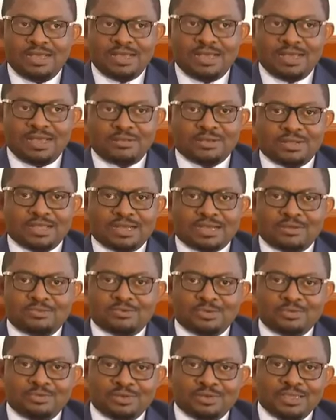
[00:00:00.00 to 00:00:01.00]
Alors la
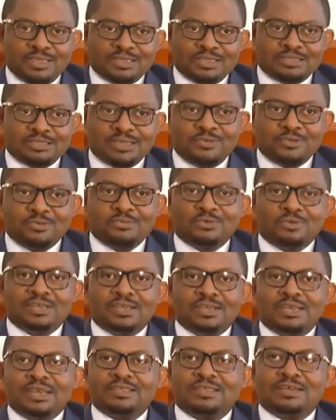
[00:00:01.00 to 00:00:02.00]
crypto-monnaie, c'est une
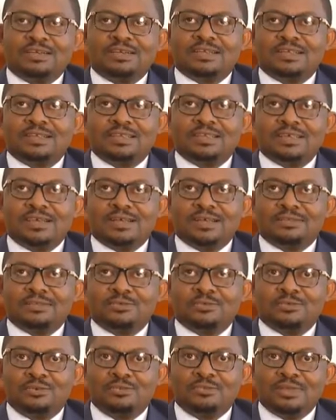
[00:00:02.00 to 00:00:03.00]
monnaie qui a été créée en
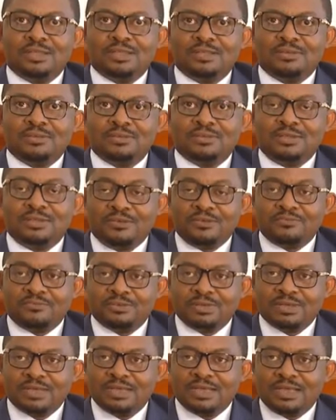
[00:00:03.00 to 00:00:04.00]

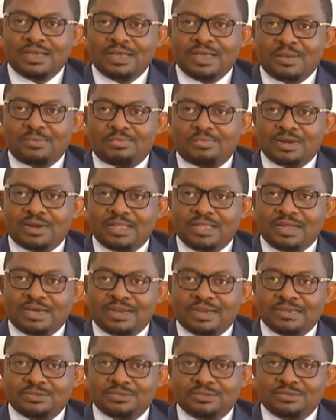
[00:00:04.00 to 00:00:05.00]
2009 après la
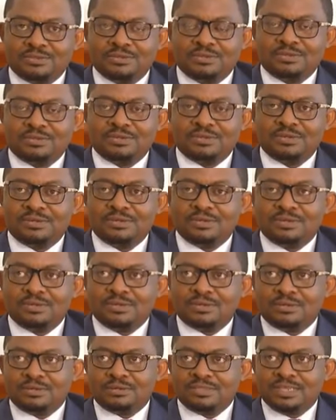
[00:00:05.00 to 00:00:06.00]
crise
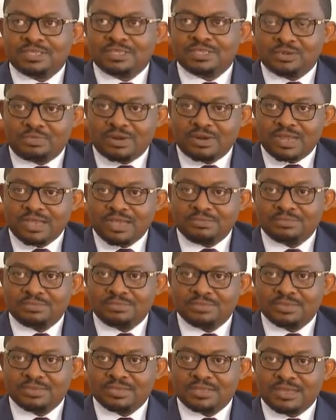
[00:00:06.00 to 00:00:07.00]
euh, des subprimes
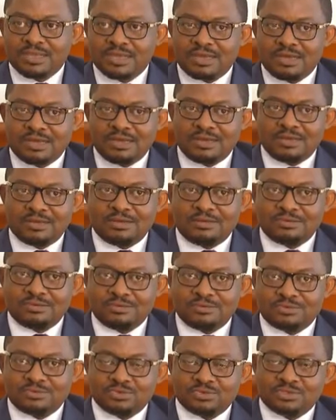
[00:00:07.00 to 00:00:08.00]
qui a
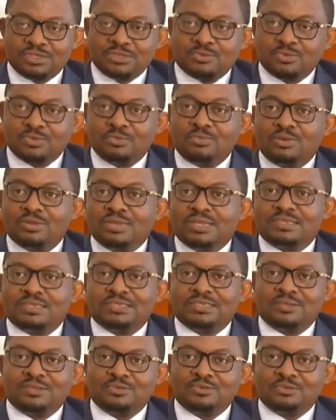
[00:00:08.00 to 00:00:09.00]
euh, touché tout le monde
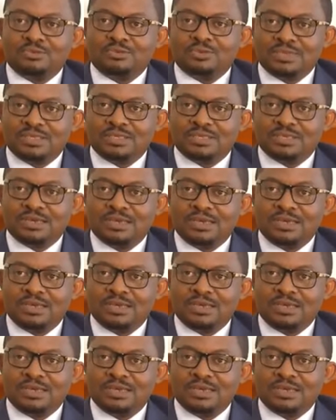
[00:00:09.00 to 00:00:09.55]
entier en 2008.